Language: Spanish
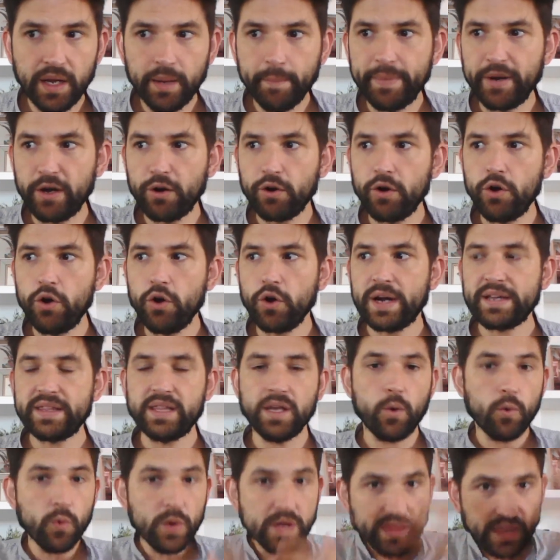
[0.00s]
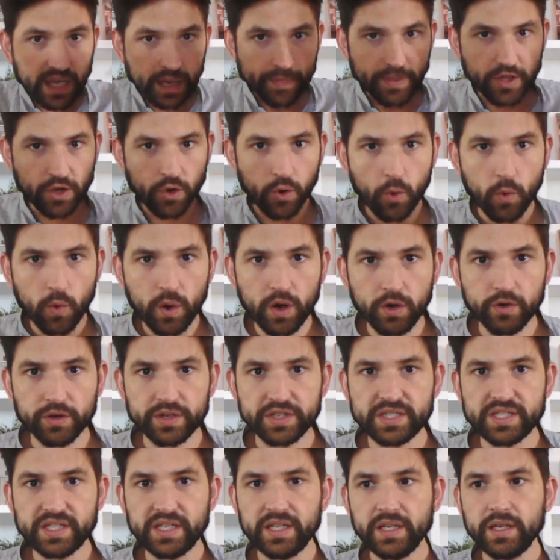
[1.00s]
pero lo que te cuenta el videojuego
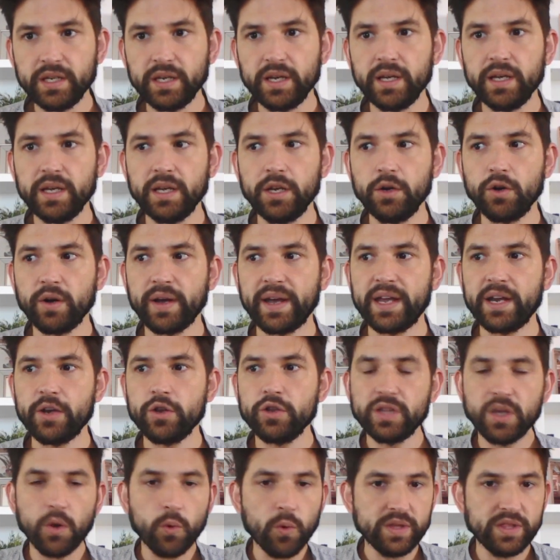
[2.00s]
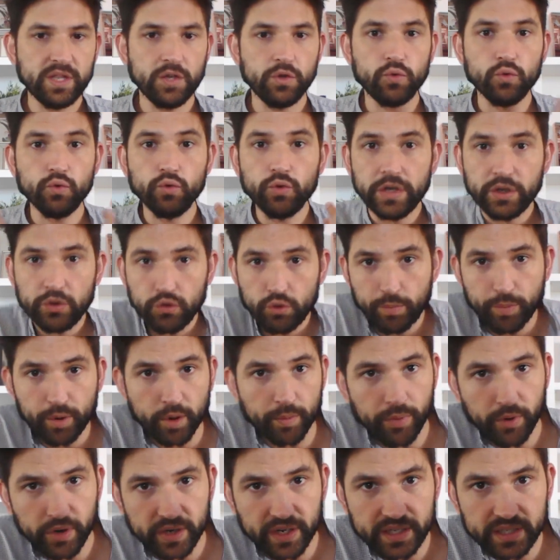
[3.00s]
en sí y lo que no te cuente tú y tú
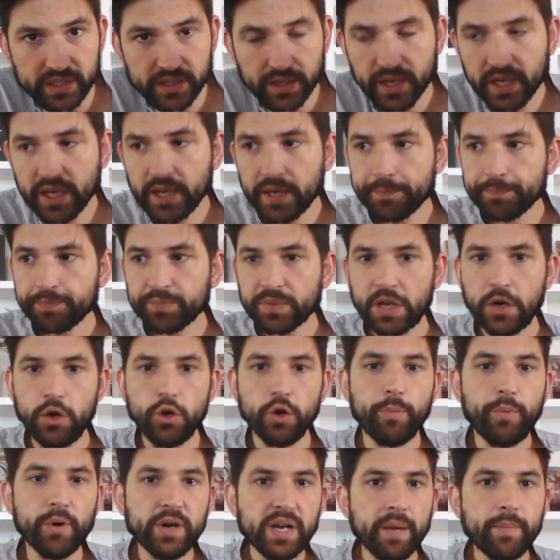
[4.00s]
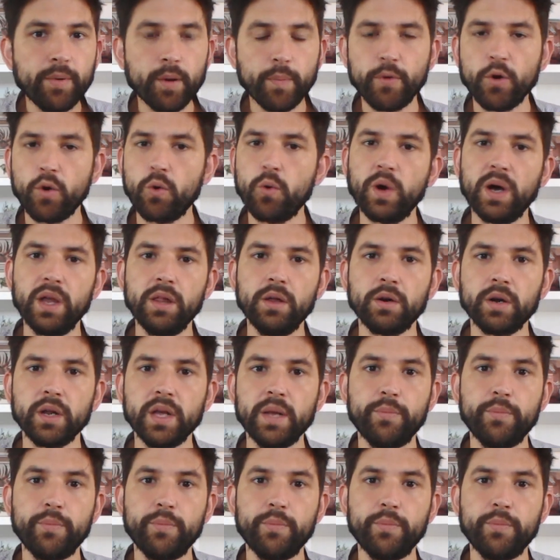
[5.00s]
propones, lo pone el propio jugador.